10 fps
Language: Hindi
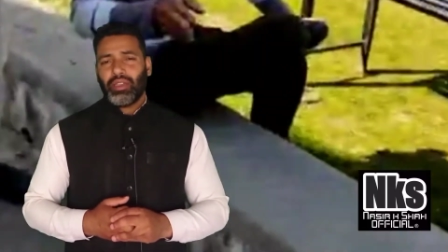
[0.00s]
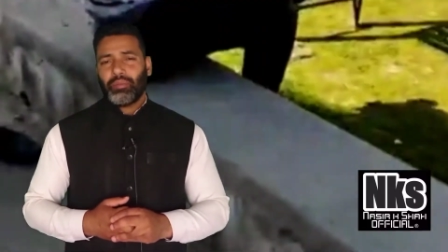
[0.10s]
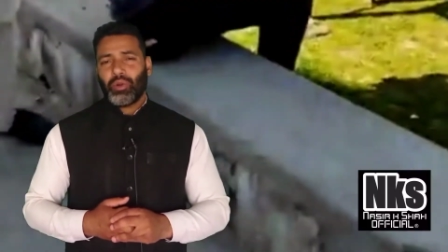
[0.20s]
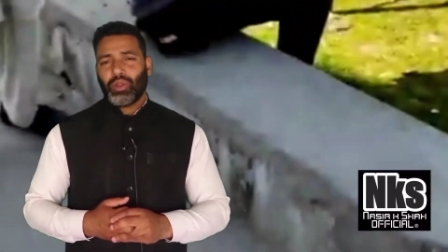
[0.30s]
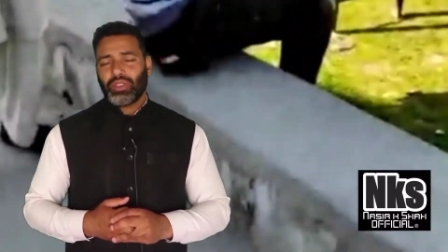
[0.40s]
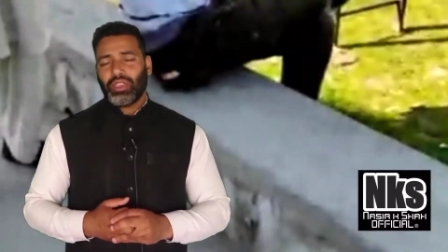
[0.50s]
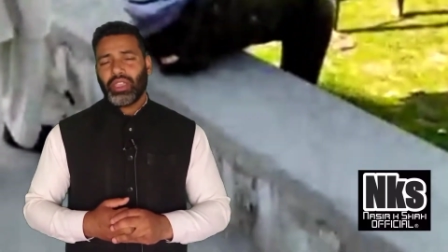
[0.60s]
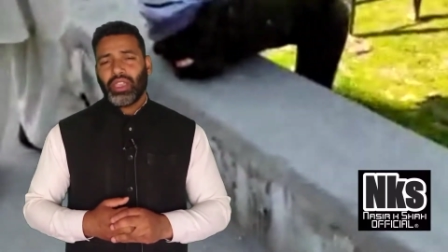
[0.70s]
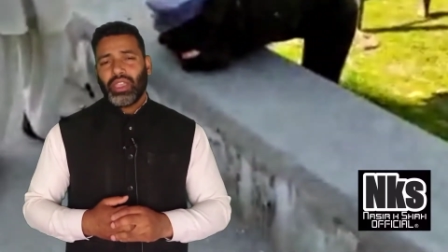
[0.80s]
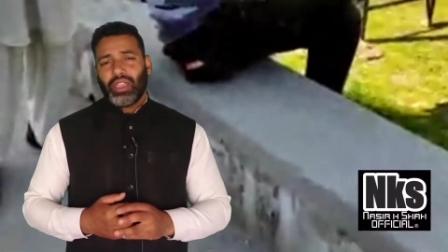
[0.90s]
हैं बहुत ही
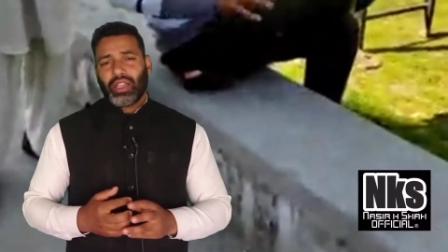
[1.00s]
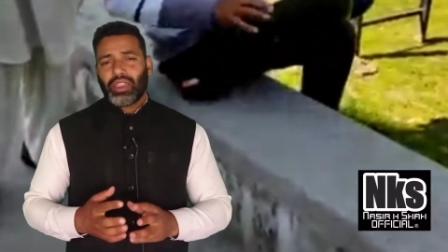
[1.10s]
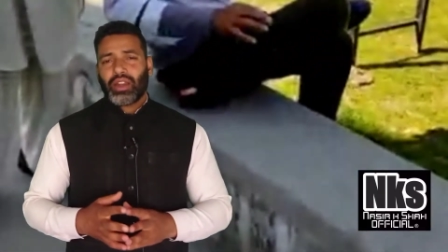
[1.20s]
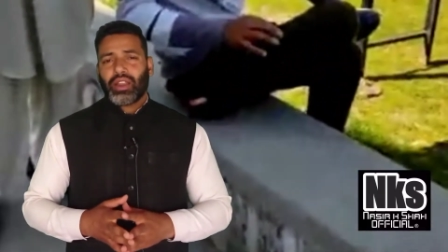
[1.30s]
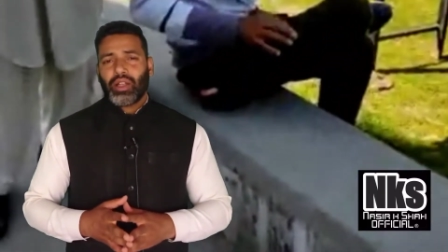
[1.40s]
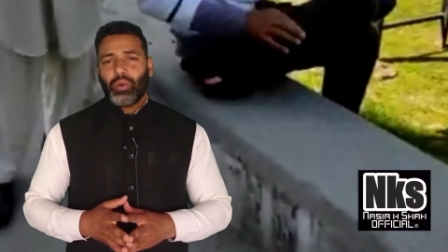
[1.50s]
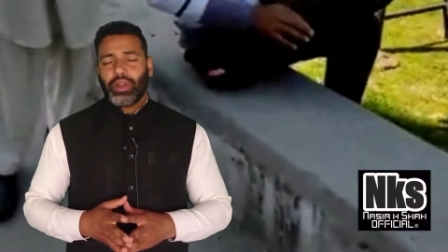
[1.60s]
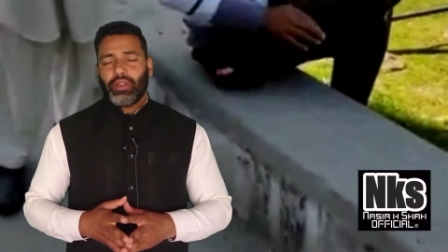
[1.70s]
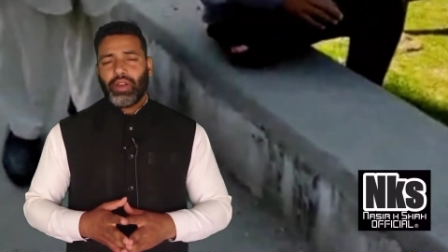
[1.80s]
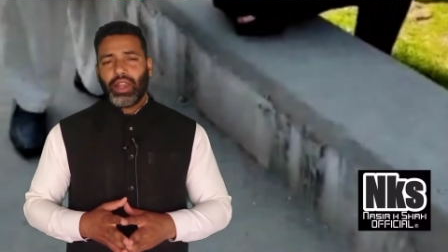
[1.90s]
ख़तरनाक
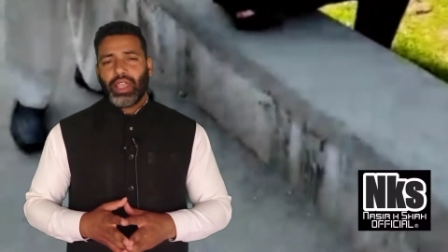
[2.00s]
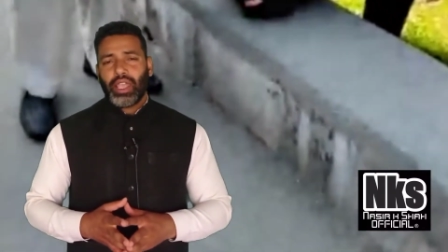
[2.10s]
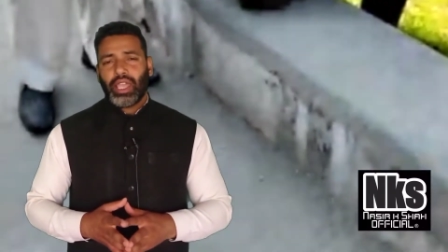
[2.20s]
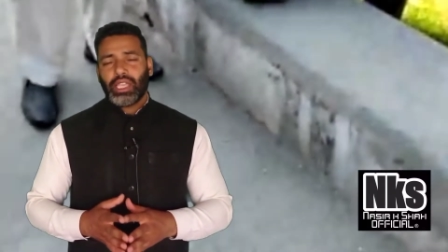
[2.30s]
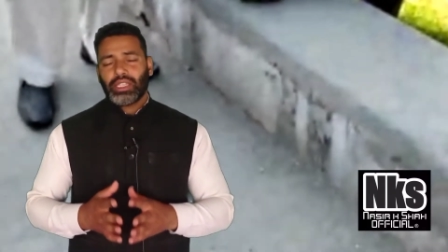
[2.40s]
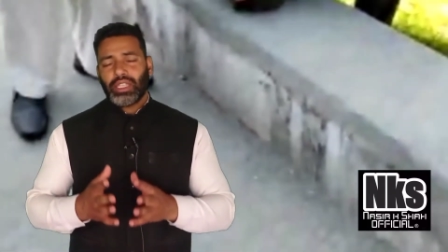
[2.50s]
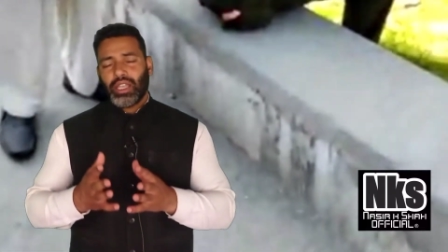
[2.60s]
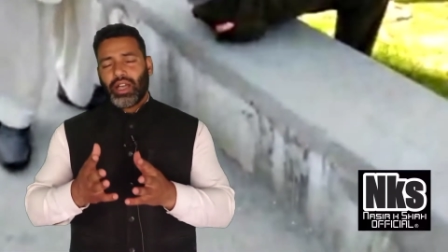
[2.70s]
होने वाले हैं इससे